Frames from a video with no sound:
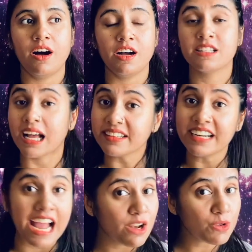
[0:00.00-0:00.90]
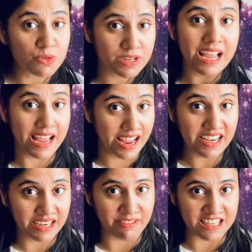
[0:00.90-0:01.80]
Uh, ज़्यादा डायलॉग्स उनके हैं
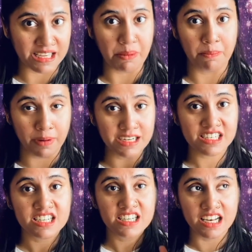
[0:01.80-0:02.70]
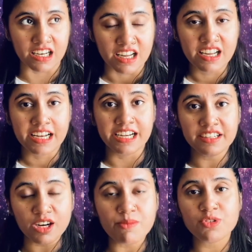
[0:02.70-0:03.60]
नहीं वैसे बट स्टिल इन
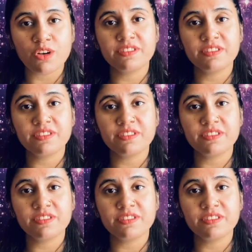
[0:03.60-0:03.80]
टर्म्स ऑफ